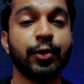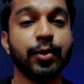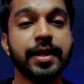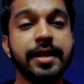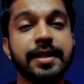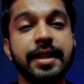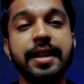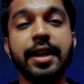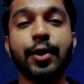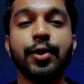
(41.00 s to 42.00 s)
তো সেই স্ক্রিন
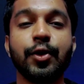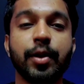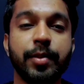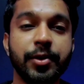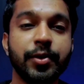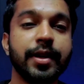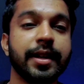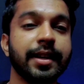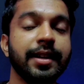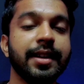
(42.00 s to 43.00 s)
রেকর্ডিং করা
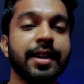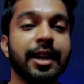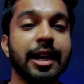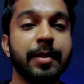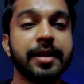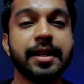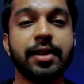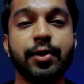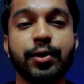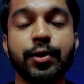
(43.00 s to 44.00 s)
ভিডিওগুলিকে আমরা
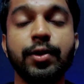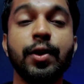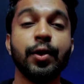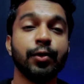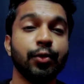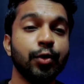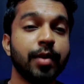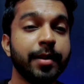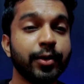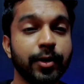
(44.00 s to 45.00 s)
সাধারণত
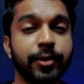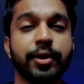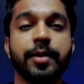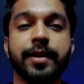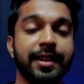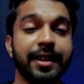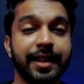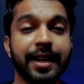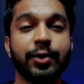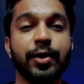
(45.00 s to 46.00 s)
দুভাবে তুলে ধরতে পারি এক তো